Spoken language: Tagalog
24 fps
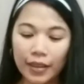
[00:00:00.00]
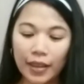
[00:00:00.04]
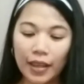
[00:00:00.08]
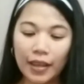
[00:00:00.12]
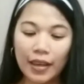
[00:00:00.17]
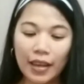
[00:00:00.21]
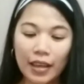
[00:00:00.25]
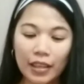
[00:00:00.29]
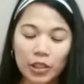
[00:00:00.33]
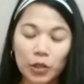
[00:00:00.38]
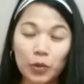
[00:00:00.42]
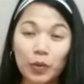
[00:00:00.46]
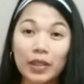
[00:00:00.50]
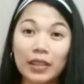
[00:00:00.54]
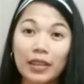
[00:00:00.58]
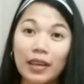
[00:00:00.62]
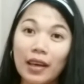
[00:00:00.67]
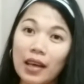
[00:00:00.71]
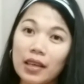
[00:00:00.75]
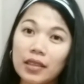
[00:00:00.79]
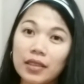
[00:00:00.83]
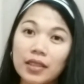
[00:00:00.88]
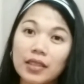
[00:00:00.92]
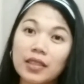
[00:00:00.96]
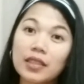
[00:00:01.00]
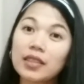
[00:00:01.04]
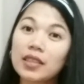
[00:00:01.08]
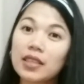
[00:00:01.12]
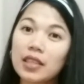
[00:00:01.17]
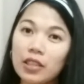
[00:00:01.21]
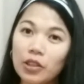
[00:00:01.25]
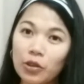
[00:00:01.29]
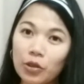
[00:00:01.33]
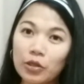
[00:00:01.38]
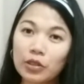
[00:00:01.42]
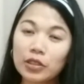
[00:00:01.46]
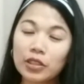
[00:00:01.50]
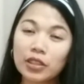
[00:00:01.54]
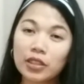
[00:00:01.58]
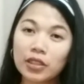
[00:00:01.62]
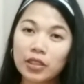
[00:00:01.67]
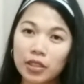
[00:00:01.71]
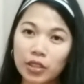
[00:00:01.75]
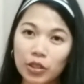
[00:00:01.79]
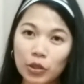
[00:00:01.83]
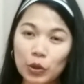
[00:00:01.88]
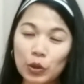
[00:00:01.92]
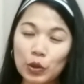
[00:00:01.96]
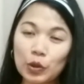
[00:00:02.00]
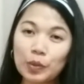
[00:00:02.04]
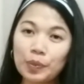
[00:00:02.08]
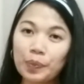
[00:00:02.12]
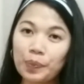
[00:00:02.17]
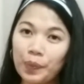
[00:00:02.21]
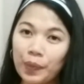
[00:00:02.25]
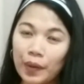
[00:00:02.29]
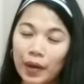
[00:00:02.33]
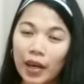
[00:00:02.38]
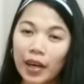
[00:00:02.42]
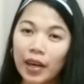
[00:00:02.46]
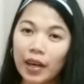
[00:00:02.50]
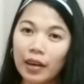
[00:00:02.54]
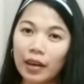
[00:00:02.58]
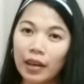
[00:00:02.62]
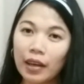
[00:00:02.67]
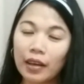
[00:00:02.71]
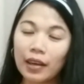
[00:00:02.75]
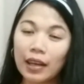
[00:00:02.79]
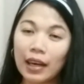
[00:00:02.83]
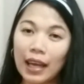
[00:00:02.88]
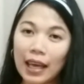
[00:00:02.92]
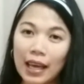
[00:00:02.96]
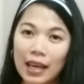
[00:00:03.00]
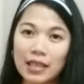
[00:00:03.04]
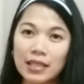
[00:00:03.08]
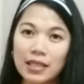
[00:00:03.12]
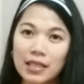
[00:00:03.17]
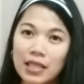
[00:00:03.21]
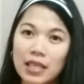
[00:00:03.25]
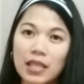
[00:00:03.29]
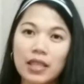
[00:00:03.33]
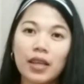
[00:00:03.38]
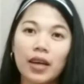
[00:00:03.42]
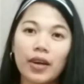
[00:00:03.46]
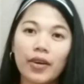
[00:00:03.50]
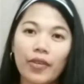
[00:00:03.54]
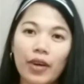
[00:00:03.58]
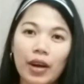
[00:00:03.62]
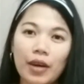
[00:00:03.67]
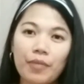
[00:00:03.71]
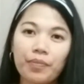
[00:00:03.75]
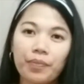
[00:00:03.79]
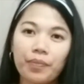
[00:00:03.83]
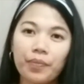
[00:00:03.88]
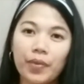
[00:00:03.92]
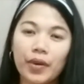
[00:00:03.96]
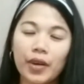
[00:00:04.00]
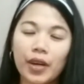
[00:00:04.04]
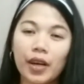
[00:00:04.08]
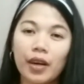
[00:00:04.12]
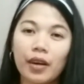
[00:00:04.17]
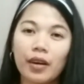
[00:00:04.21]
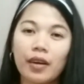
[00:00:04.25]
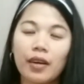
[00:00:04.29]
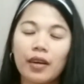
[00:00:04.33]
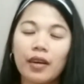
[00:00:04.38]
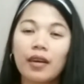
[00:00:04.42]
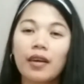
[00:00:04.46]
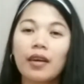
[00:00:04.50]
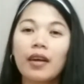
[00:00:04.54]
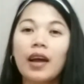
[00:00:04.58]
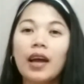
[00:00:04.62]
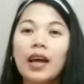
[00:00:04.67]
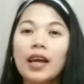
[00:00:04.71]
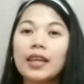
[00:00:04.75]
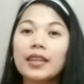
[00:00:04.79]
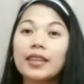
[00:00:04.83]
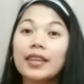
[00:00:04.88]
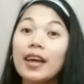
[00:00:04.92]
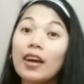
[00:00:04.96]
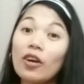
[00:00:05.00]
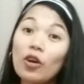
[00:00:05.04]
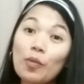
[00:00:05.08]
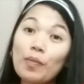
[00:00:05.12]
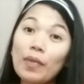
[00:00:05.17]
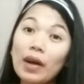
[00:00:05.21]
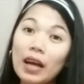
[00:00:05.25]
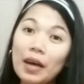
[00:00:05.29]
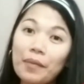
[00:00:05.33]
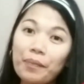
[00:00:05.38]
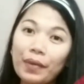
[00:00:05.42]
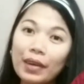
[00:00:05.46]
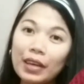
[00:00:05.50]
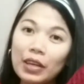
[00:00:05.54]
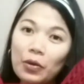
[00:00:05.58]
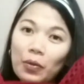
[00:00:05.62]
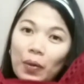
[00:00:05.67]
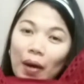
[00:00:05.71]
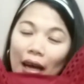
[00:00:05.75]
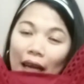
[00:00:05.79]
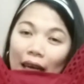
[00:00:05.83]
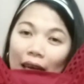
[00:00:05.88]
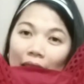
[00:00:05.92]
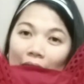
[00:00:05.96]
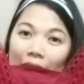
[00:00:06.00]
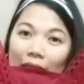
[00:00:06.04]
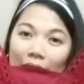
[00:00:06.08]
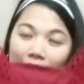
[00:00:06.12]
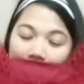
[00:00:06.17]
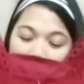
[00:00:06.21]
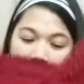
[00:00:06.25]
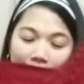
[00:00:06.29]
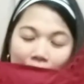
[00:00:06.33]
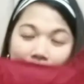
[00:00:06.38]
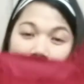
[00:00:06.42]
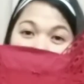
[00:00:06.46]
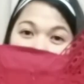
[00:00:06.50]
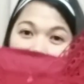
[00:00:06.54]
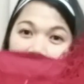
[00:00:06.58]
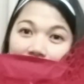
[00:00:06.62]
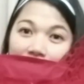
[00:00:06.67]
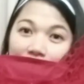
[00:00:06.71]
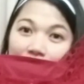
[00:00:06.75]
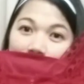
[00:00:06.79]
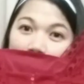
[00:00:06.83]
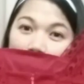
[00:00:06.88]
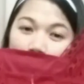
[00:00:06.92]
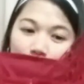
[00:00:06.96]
The next one guys is itong super classy na romper. Hindi ako makapaniwala na 10MT